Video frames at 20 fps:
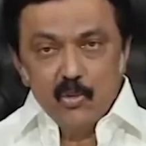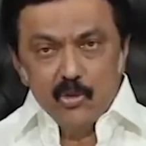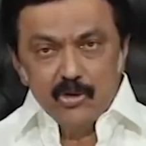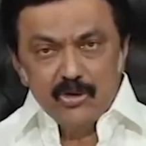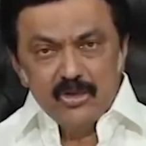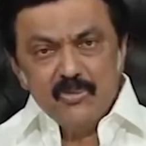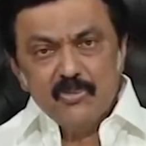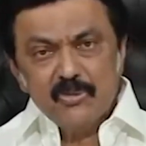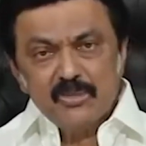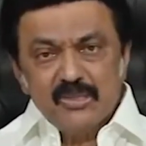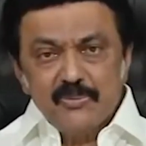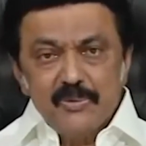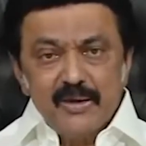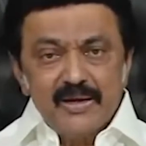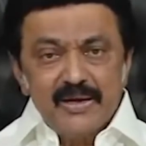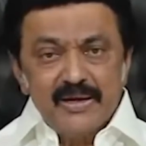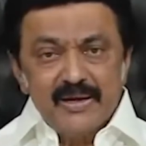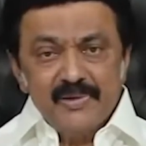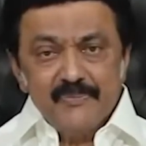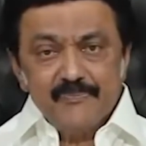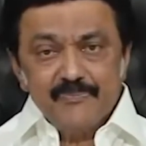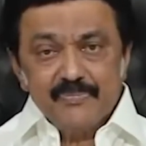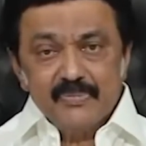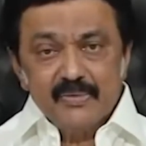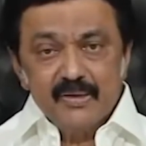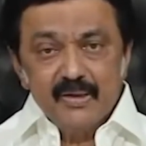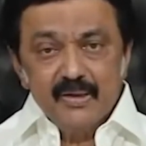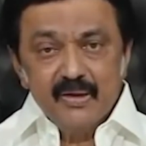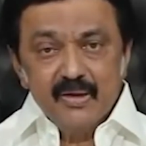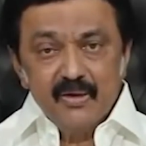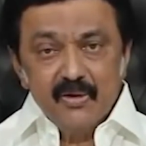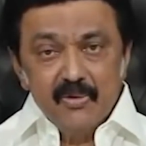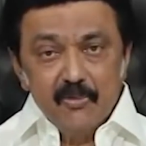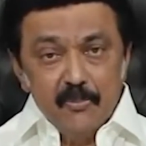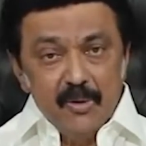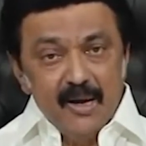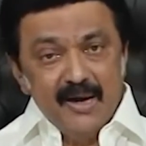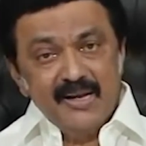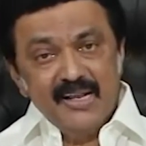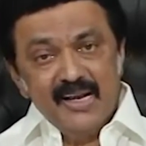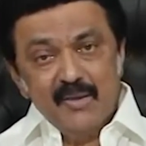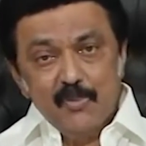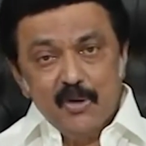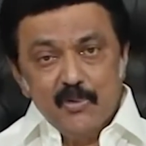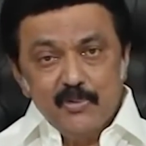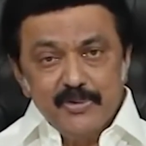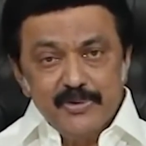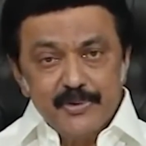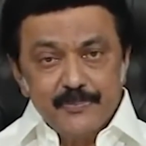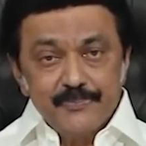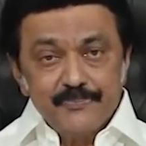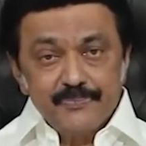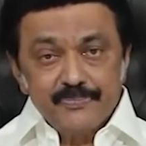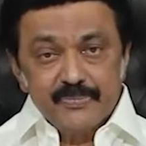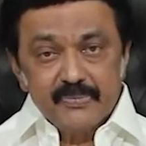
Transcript: ஒட்டுமொத்தமாக மாநிலம் முழுவதும்